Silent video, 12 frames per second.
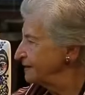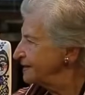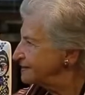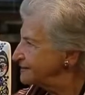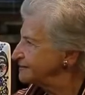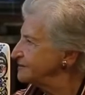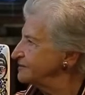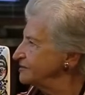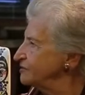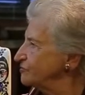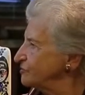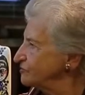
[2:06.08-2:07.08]
Nesse
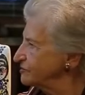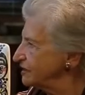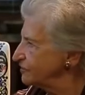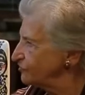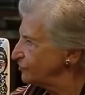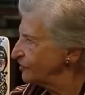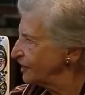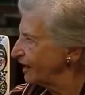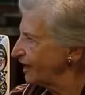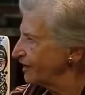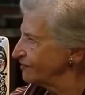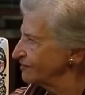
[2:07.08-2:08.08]
sentido, eu não sei se ficou
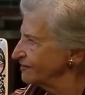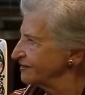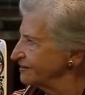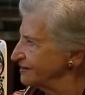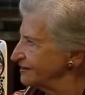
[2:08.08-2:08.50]
claro.